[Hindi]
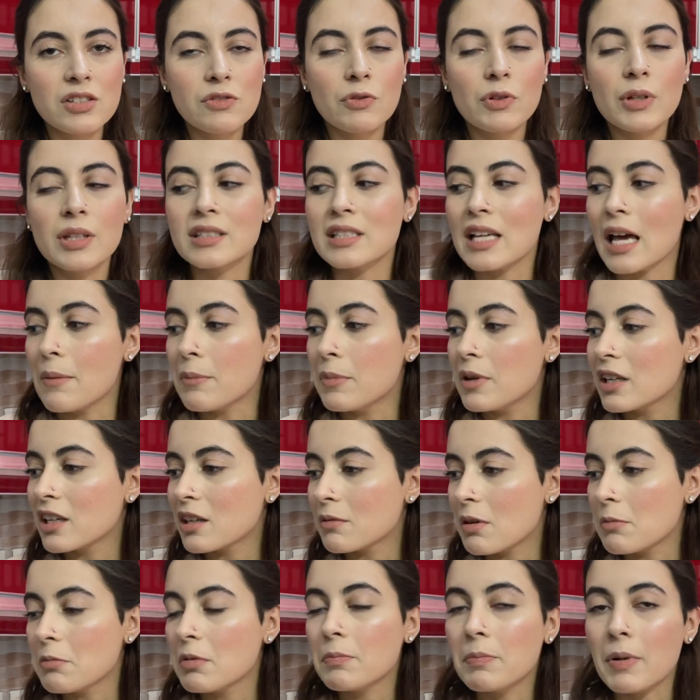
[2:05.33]
फॉर एग्जाम्पल अगर
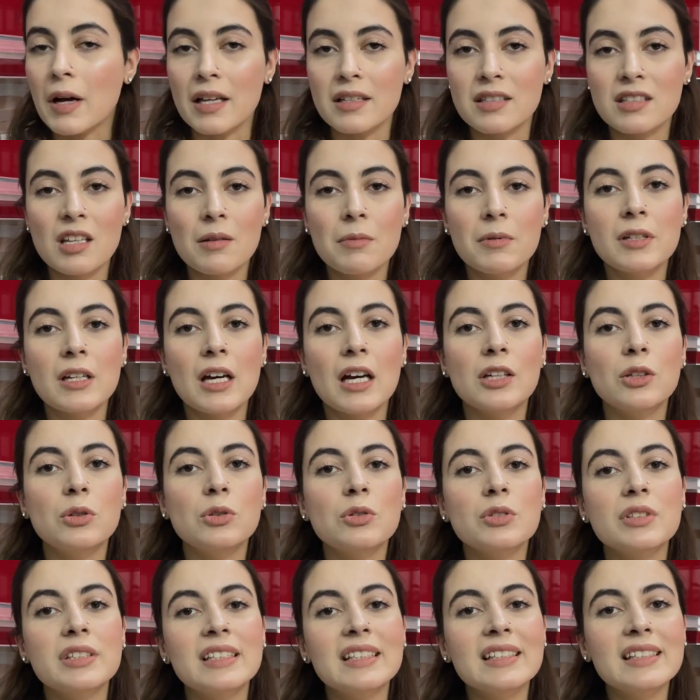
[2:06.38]
मैं अभी पास्ता बना रही हूँ
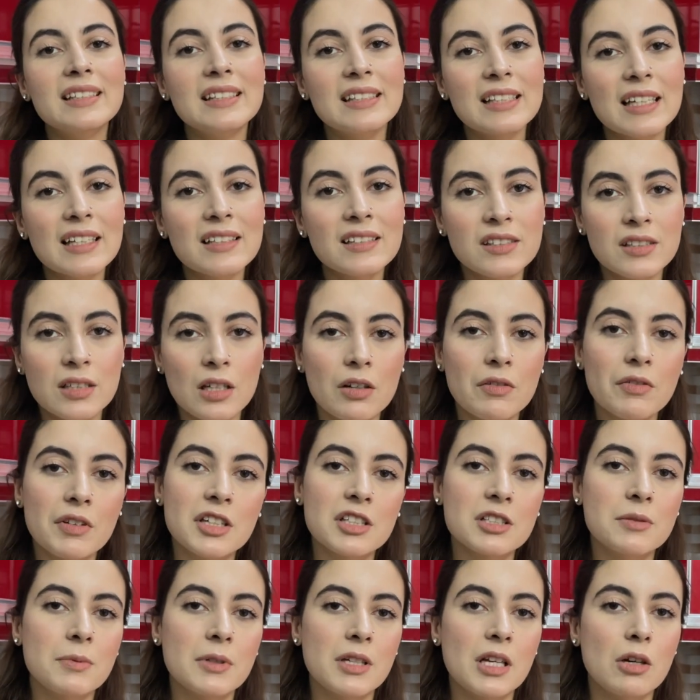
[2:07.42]
तो इसकी सिक्स
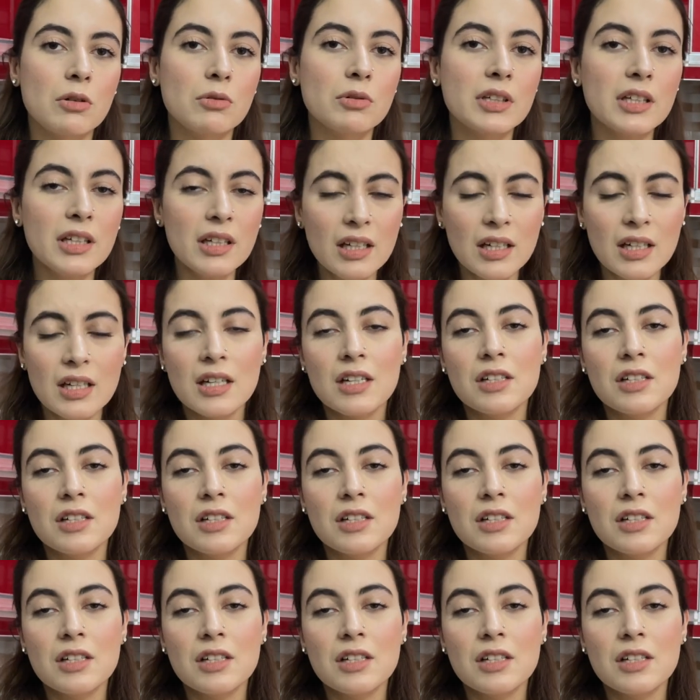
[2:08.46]
सर्विंग्स बनाऊंगी